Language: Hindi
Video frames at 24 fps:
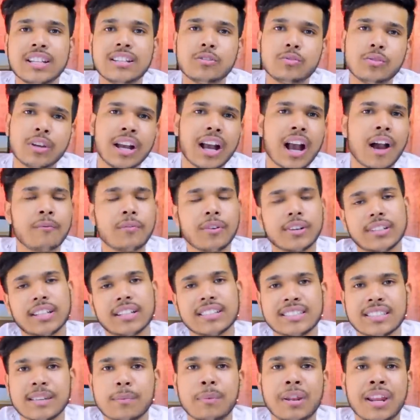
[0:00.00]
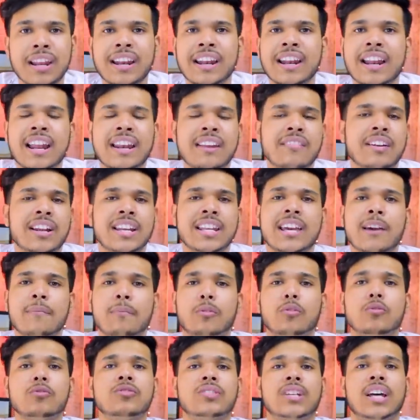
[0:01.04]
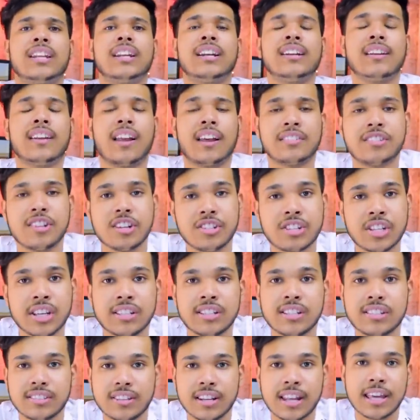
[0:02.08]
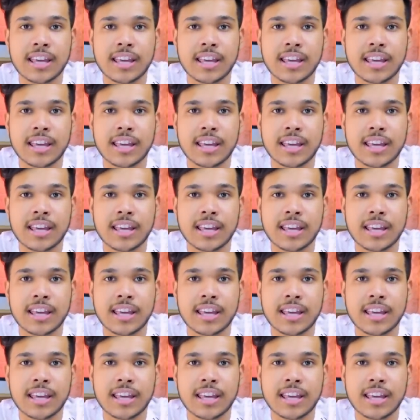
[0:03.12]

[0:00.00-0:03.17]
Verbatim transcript: सेल्स जो है काफ़ी हद तक सिमिलर ही रहने वाली है यहाँ पे कुछ ज़्यादा ड्रास्टिक ड्रास्टिक चेंजेस